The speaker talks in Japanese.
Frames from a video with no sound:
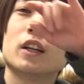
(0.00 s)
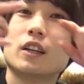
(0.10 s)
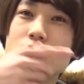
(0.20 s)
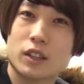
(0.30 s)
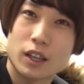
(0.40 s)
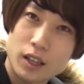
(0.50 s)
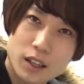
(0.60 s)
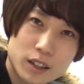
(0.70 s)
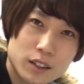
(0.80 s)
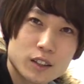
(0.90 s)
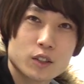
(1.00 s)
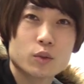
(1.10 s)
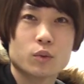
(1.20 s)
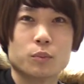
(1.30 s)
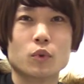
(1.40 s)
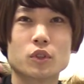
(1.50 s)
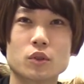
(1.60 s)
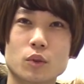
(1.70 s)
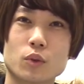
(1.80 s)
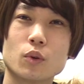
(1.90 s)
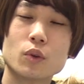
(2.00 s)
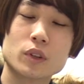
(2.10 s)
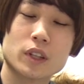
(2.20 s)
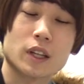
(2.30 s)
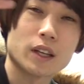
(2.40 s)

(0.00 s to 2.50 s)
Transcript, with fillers: が出るからそこボスを通って